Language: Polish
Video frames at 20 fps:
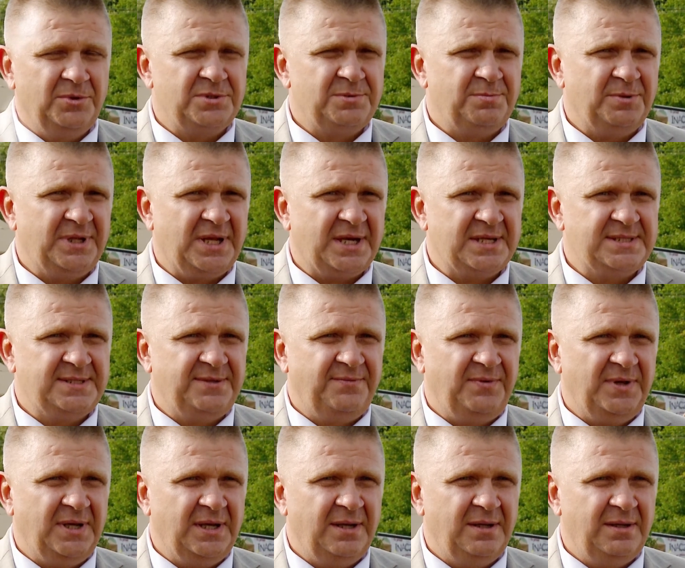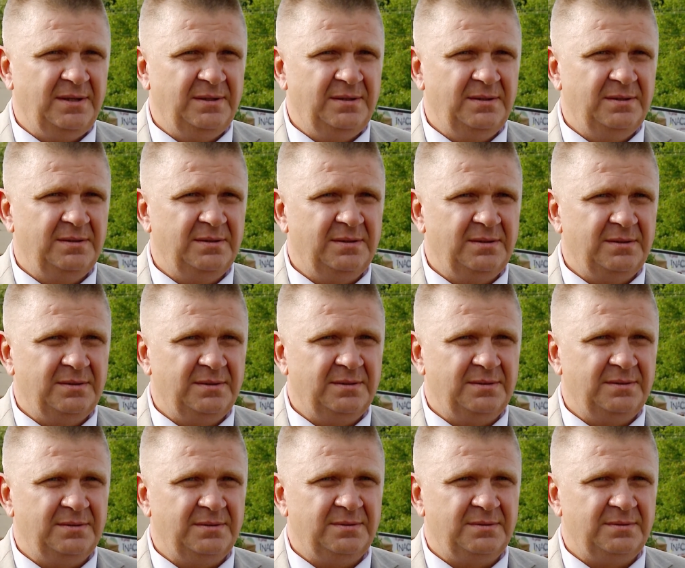gospodarstwie
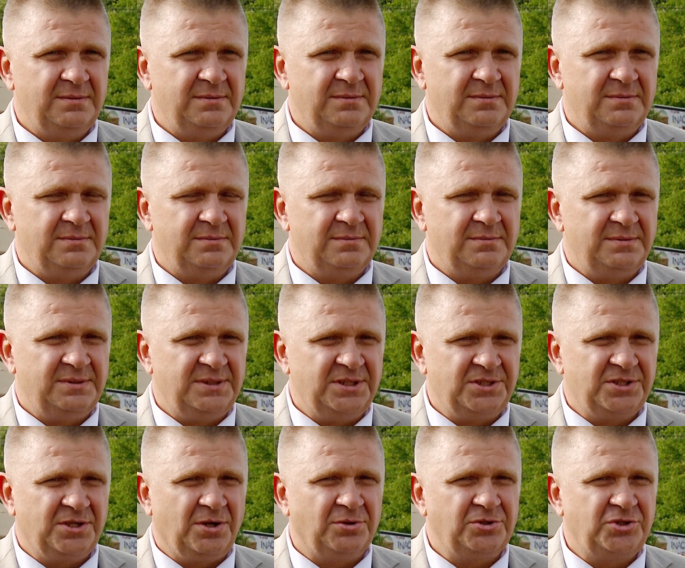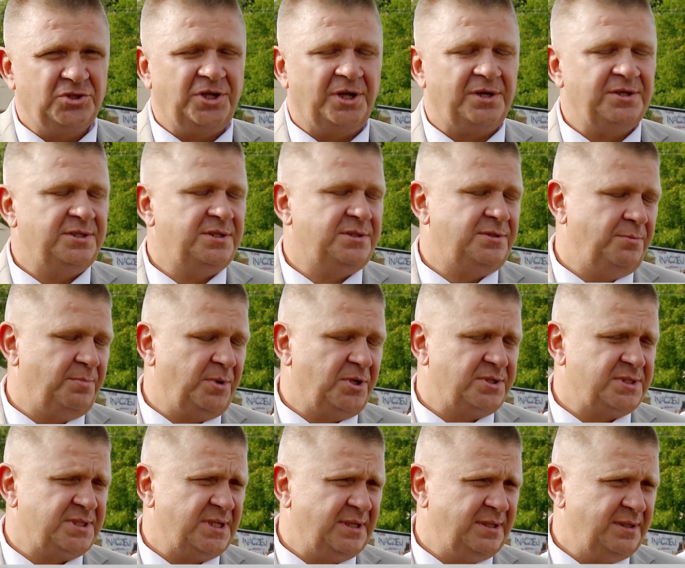yy, gdzieś około
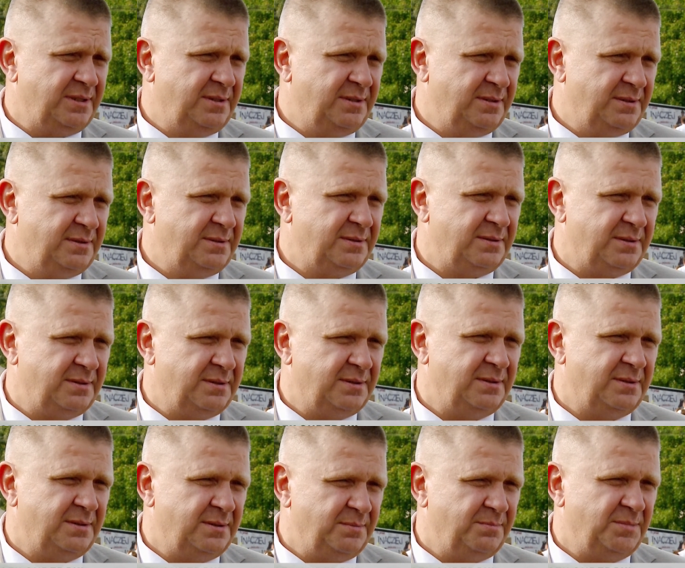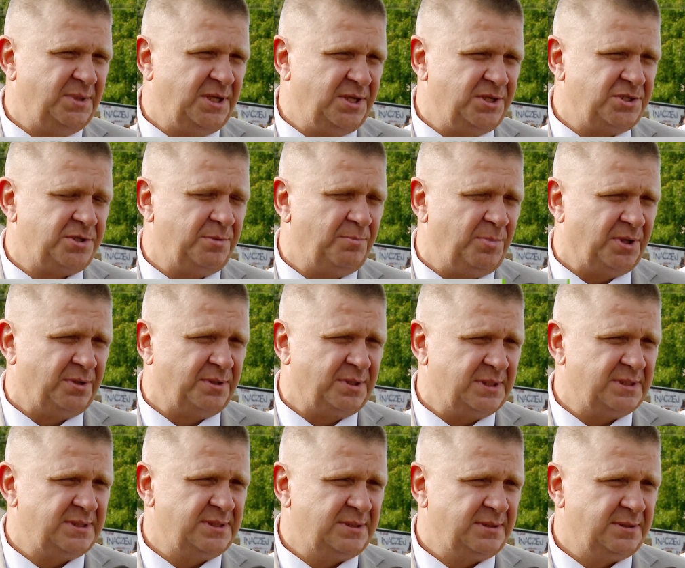40% Y, mniejszy plan
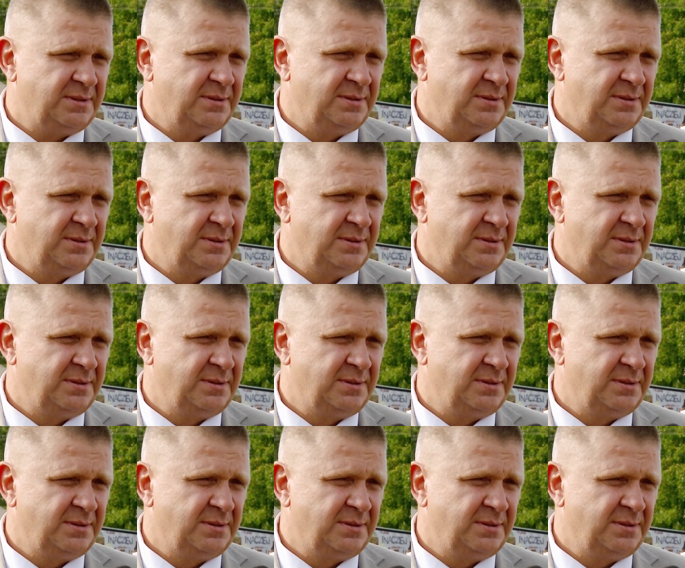jest